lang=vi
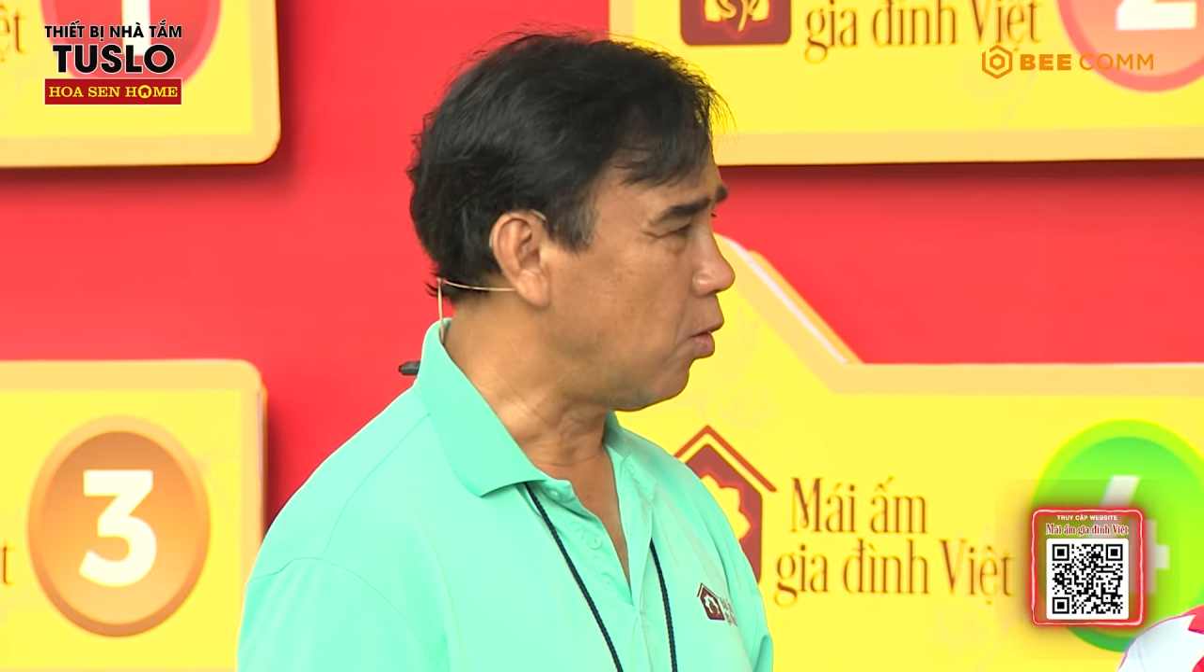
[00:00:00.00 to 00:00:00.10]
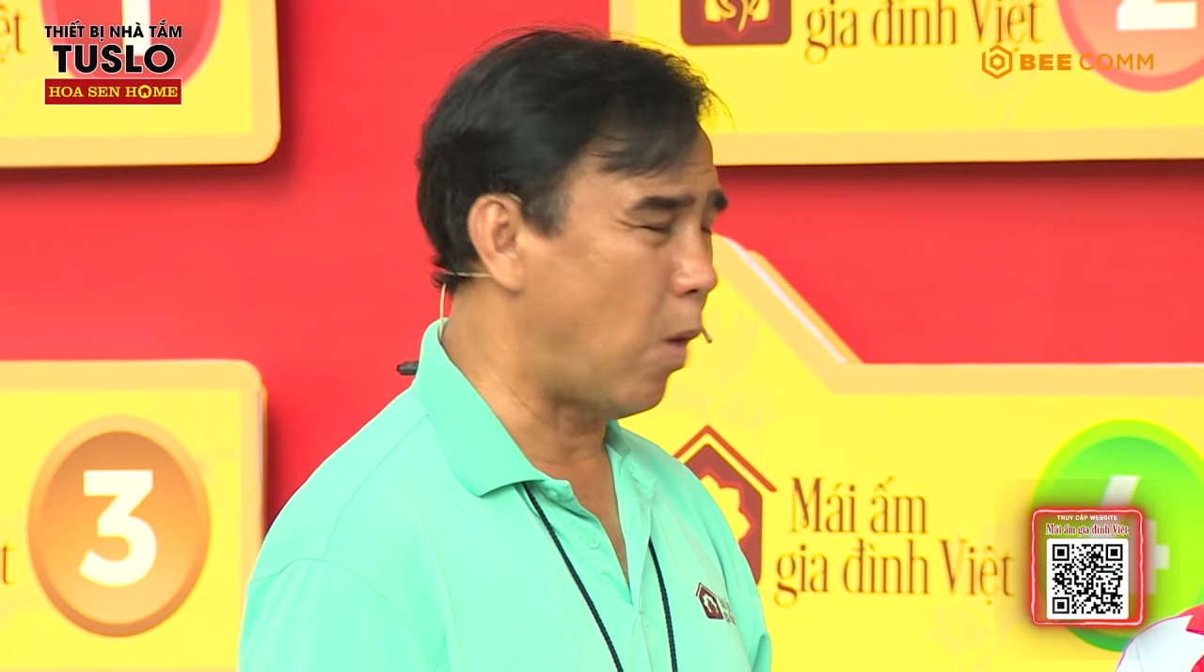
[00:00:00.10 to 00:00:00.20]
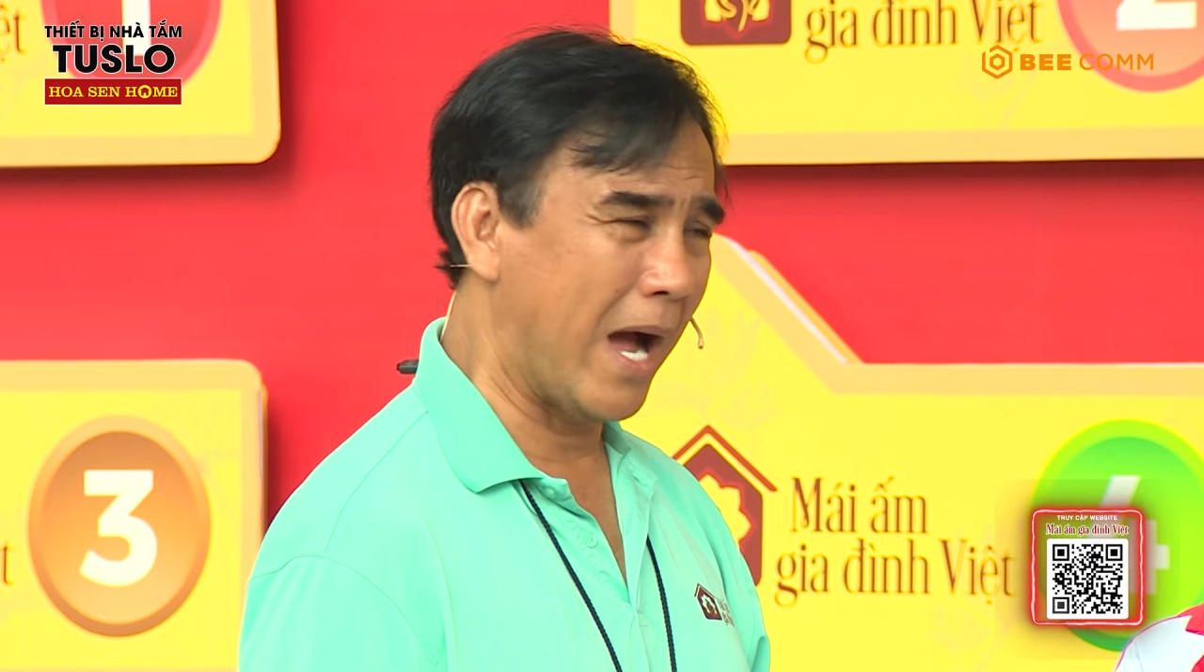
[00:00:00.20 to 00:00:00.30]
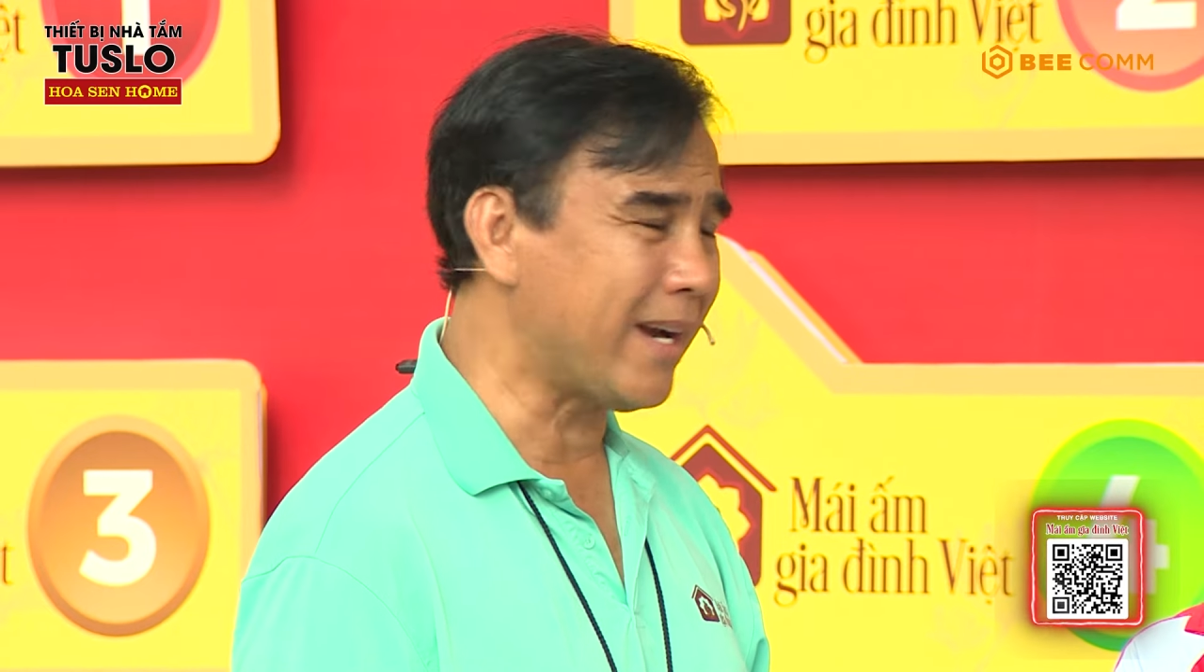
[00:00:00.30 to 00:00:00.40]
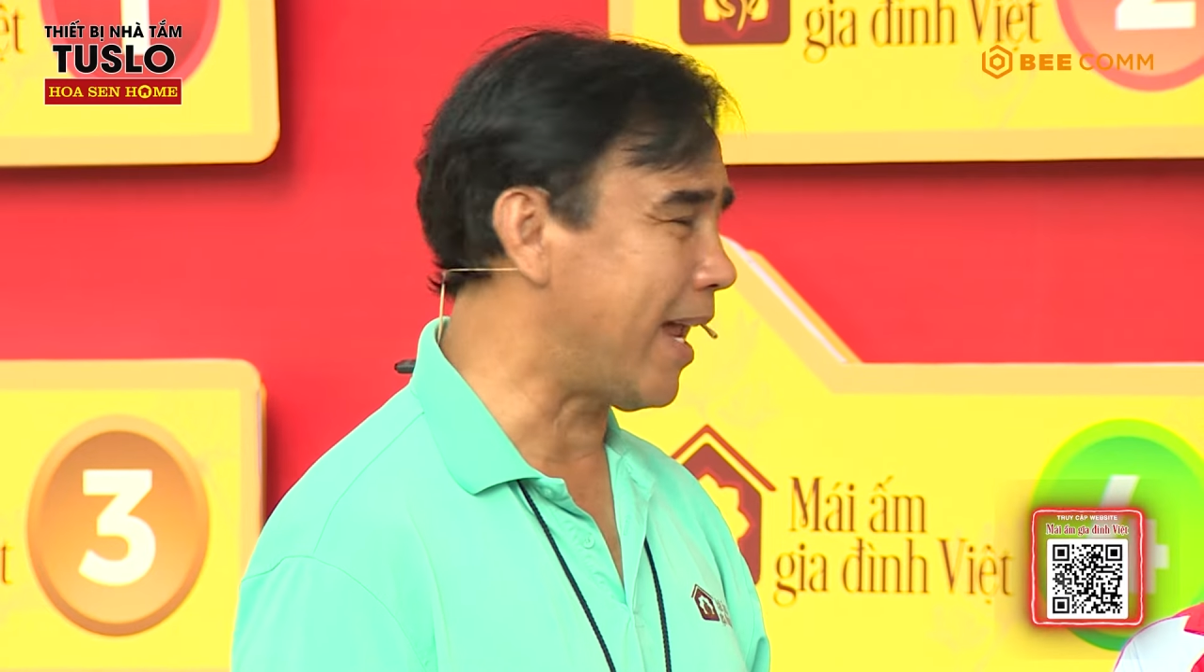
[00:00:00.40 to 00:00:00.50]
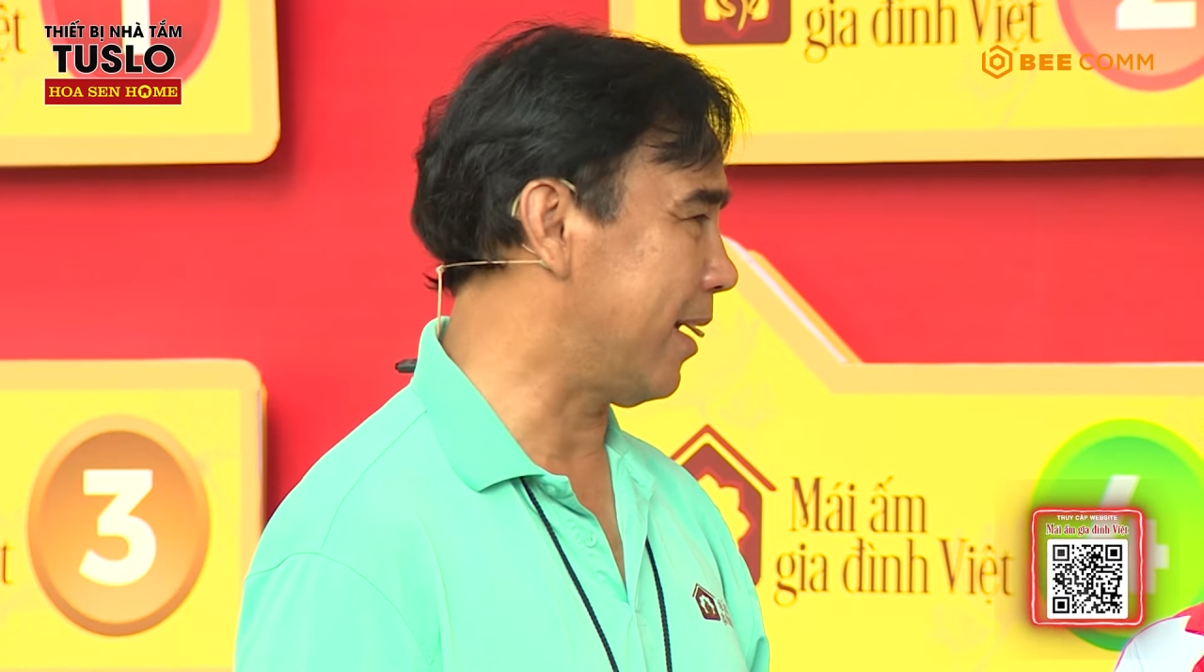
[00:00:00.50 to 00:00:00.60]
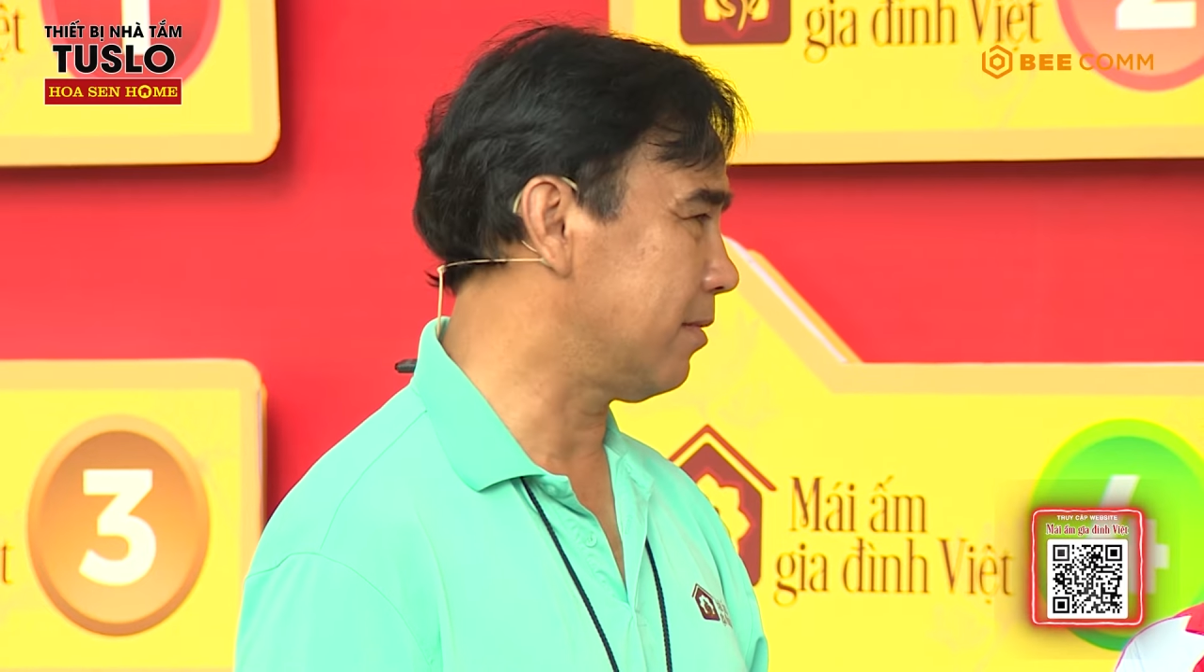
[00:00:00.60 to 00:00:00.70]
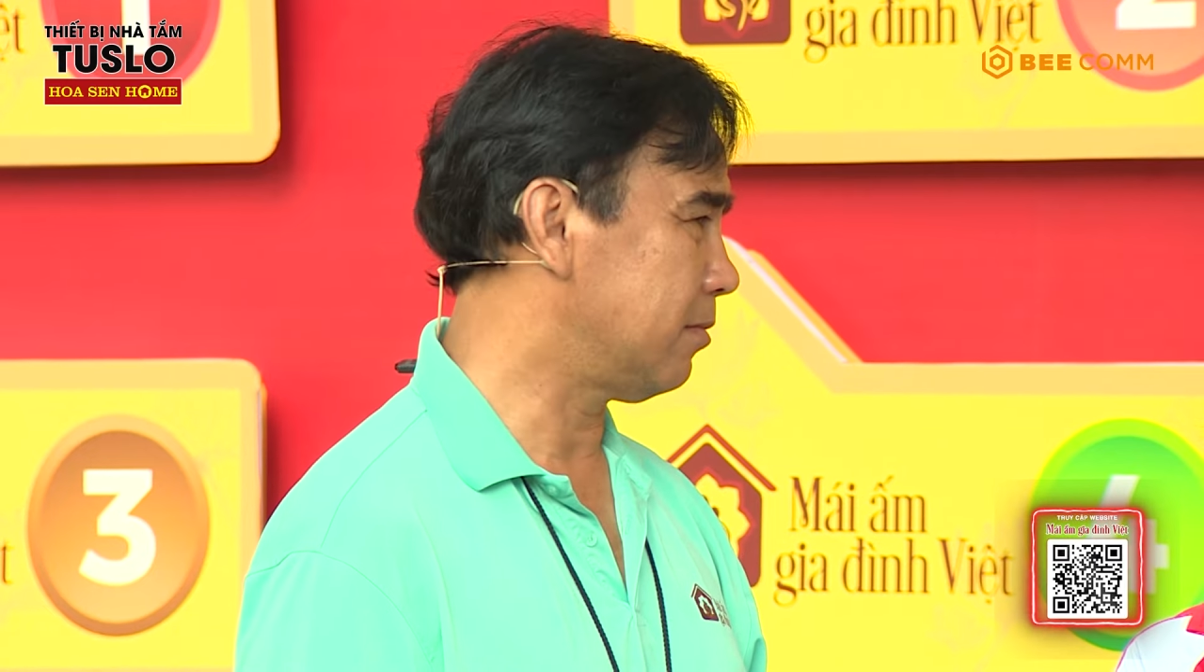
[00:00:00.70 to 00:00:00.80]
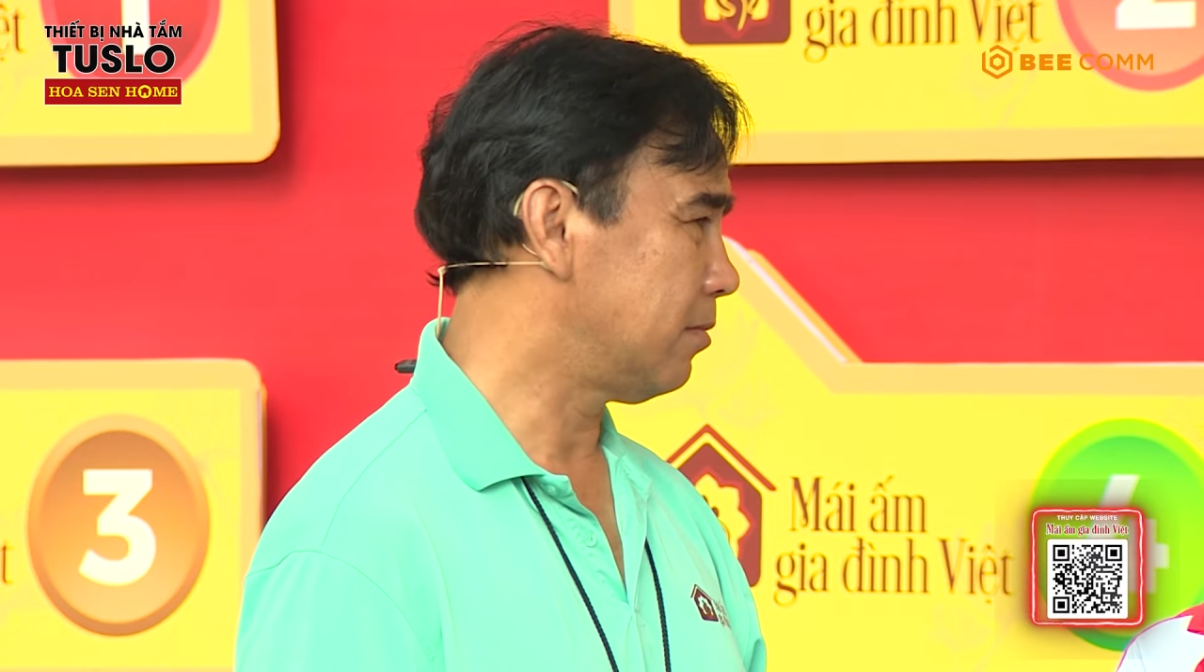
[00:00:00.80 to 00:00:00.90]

quá nặng